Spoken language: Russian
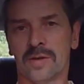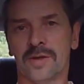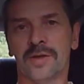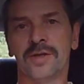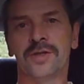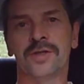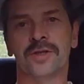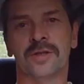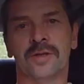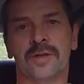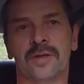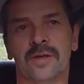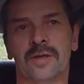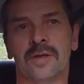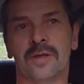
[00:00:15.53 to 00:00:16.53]
решил
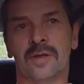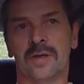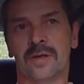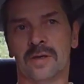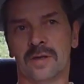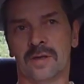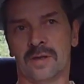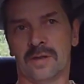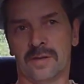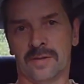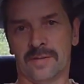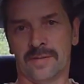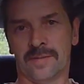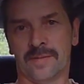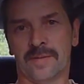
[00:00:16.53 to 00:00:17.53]

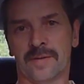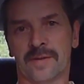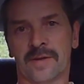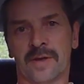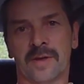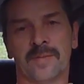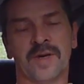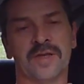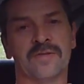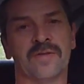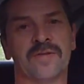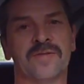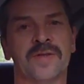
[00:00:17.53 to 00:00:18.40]
зарабатывать